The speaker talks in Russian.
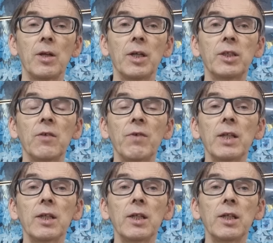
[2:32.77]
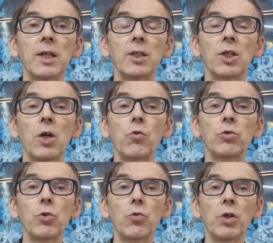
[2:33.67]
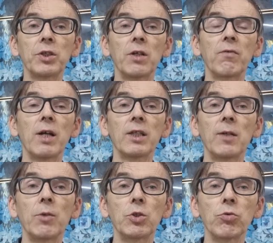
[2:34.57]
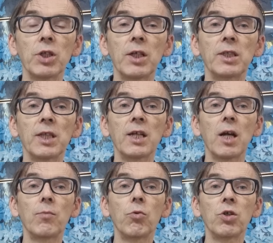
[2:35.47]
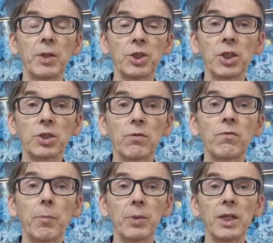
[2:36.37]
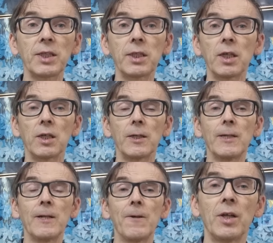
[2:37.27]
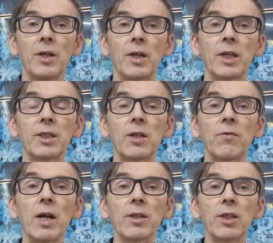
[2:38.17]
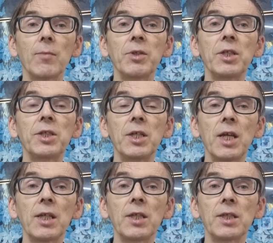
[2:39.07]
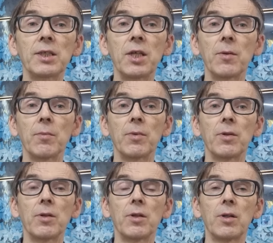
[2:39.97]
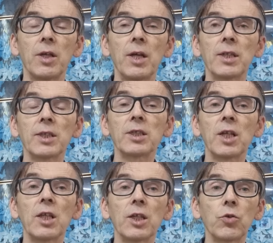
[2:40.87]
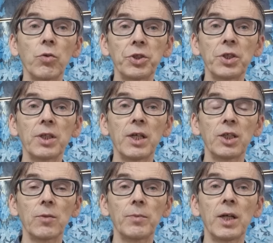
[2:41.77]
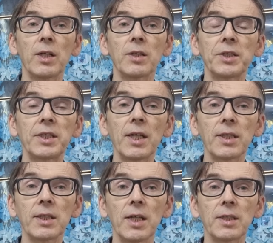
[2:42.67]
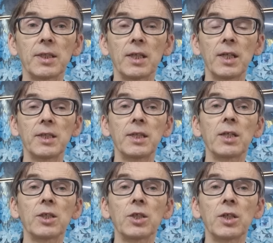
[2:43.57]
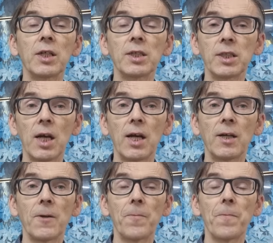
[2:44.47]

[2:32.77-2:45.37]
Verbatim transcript: Это Евангелие, как никакой другой, открывает нам Иисуса Христа как Бога, пришедшего во плоти. Открывает нам единение с Ним. Иоанн сосредоточен на этом, на сердце Отца, на сердце Христа.